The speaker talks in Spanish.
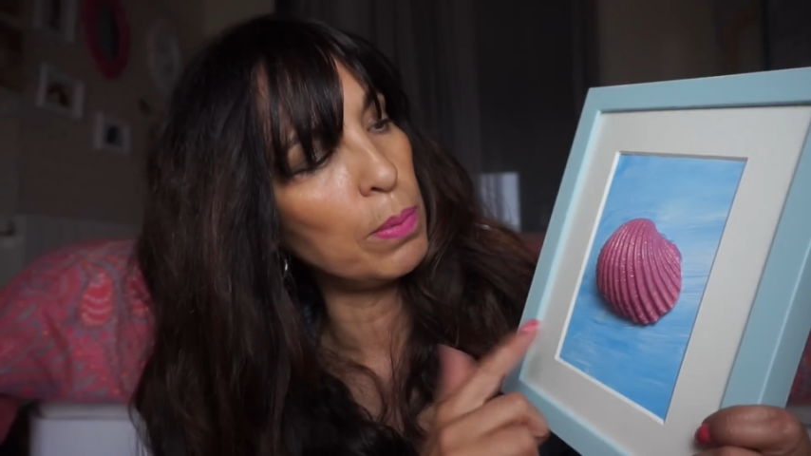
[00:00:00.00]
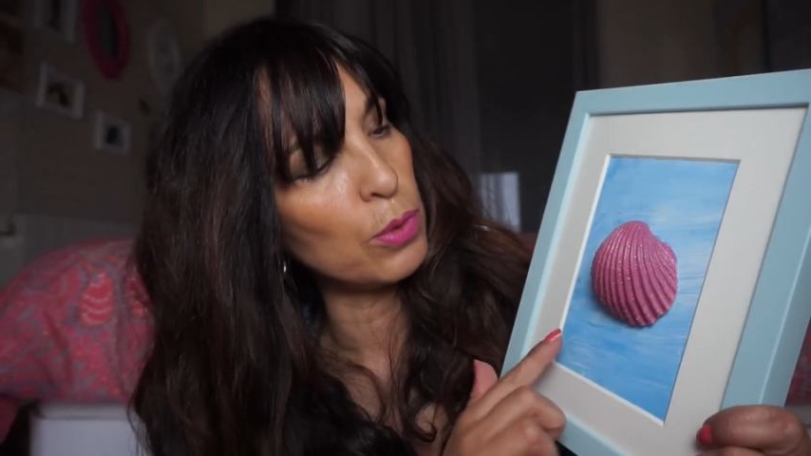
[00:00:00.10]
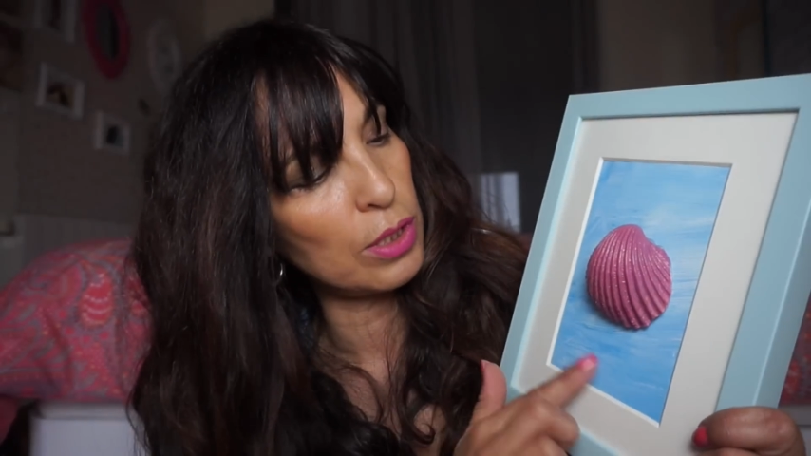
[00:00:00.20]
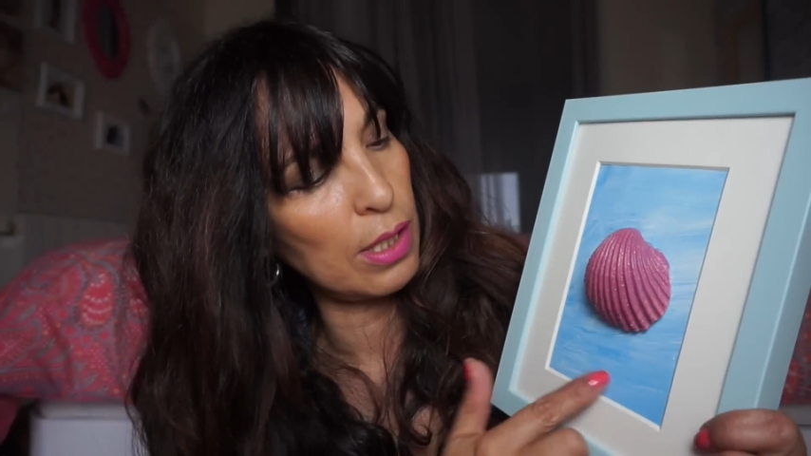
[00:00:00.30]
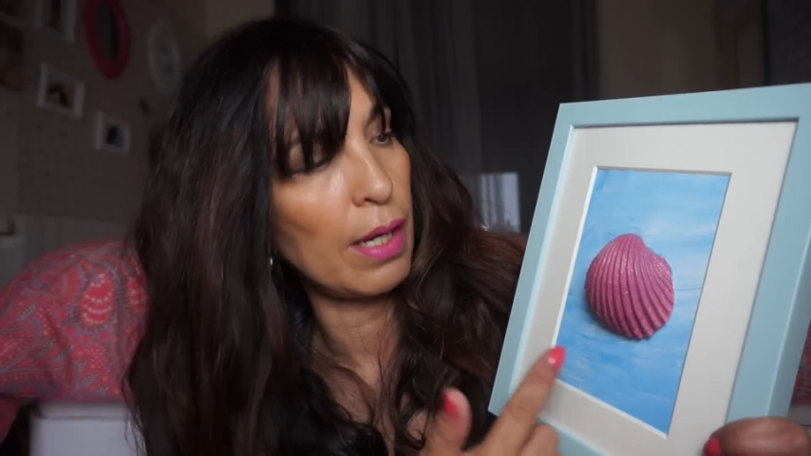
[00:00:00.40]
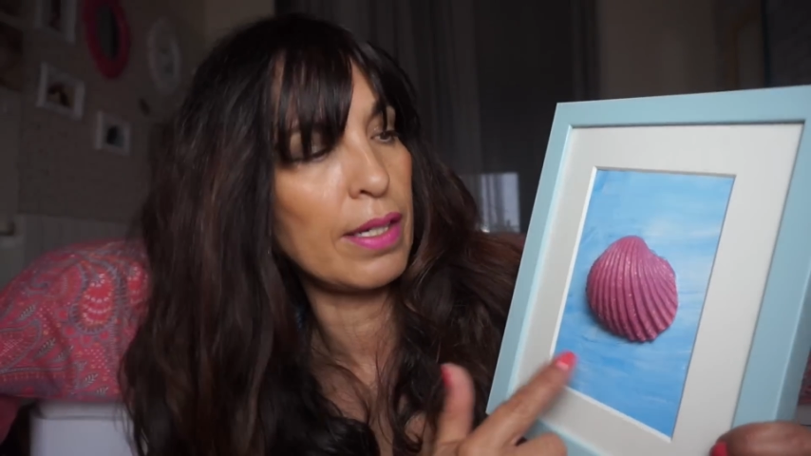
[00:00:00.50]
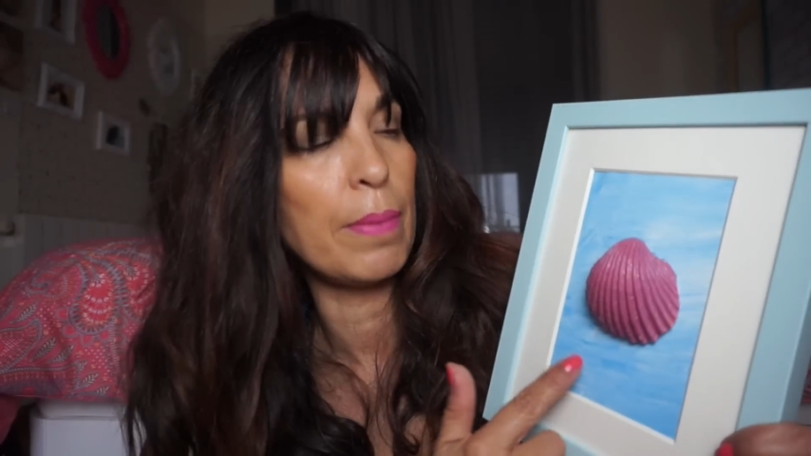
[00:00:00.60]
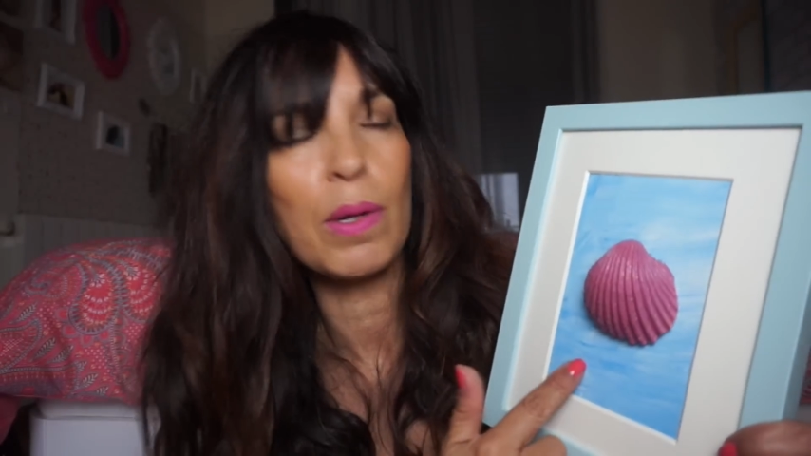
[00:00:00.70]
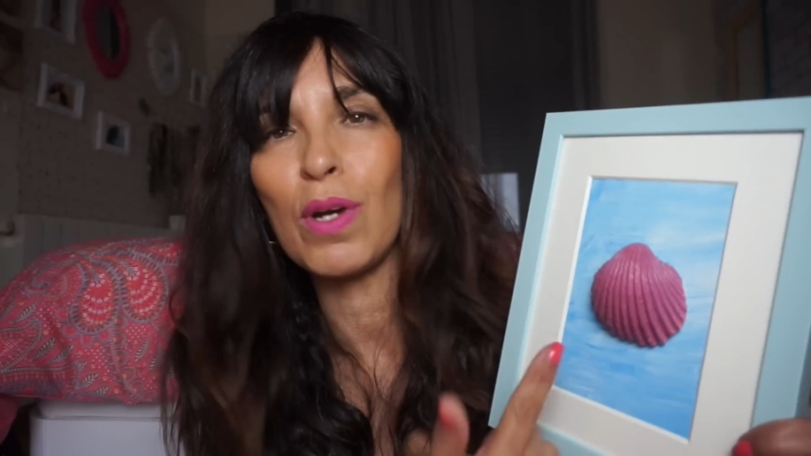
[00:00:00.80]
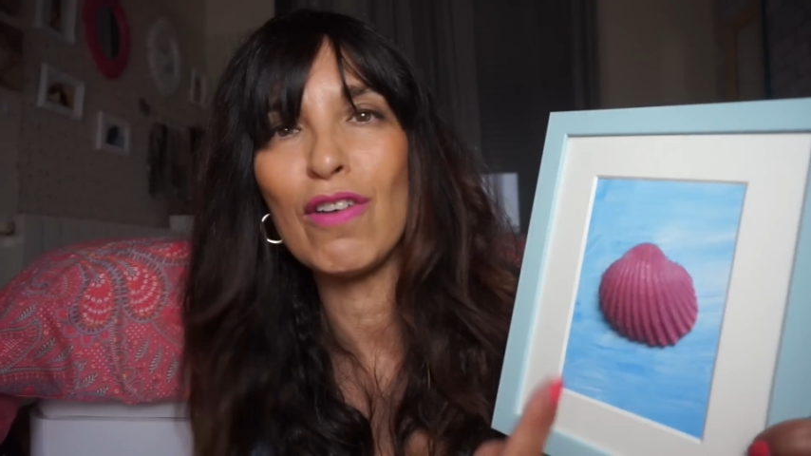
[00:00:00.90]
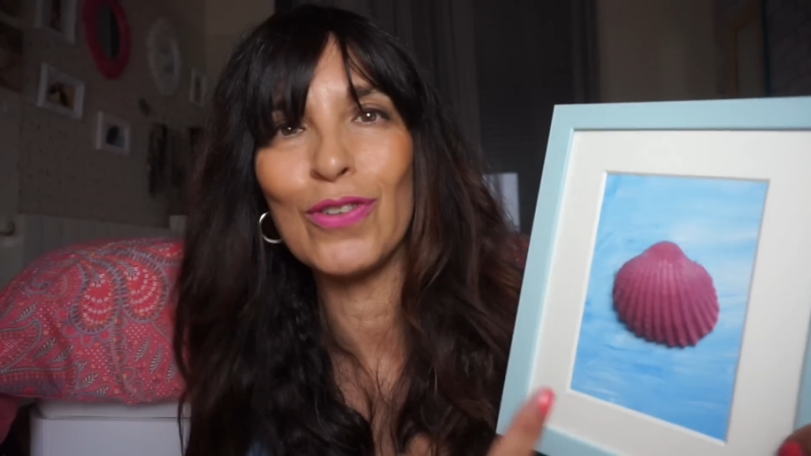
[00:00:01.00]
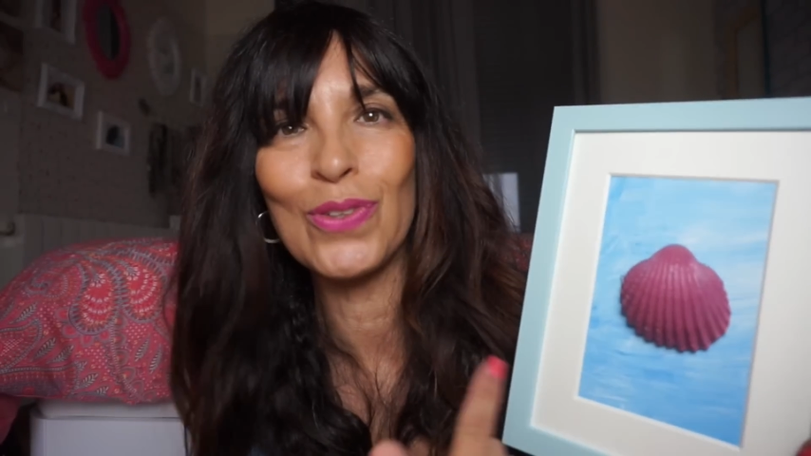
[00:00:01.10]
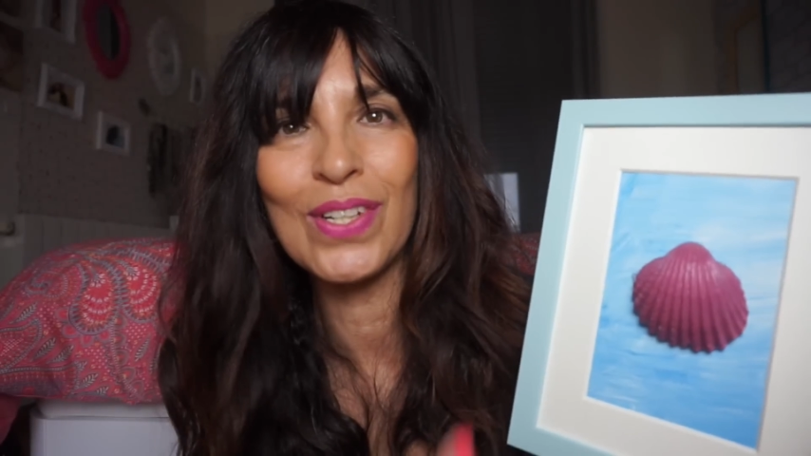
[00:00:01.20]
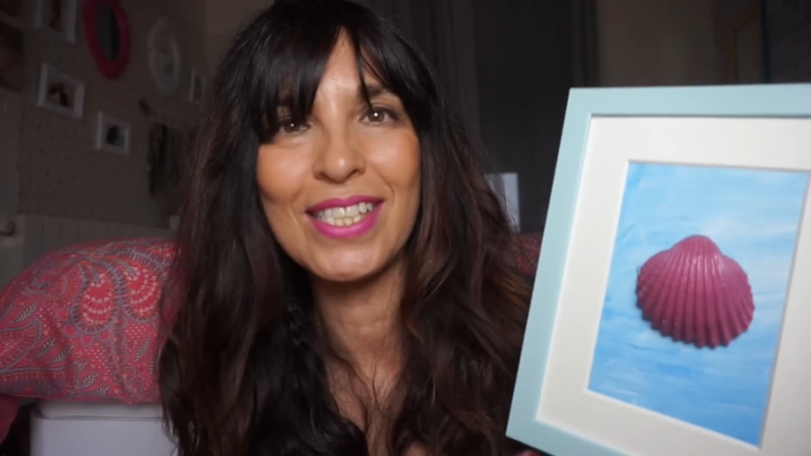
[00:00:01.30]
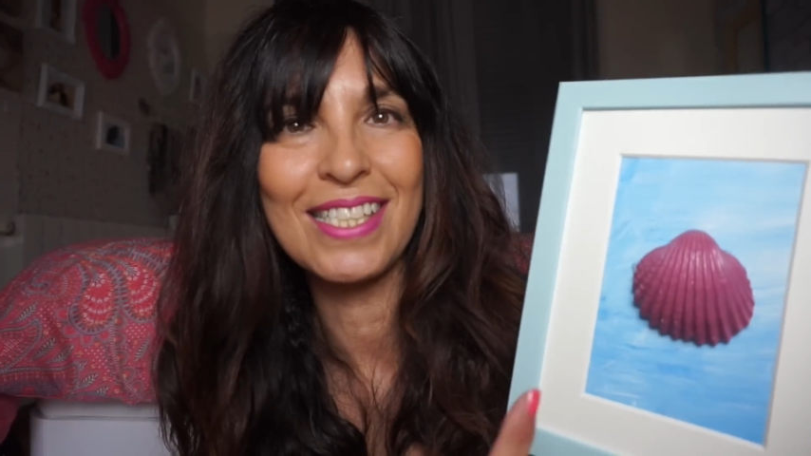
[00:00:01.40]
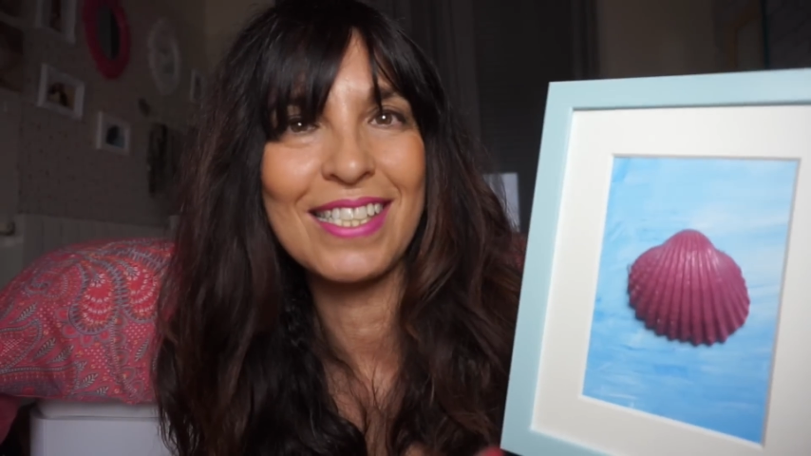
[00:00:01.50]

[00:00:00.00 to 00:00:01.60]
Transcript: lo puse, aquí había una foto de estas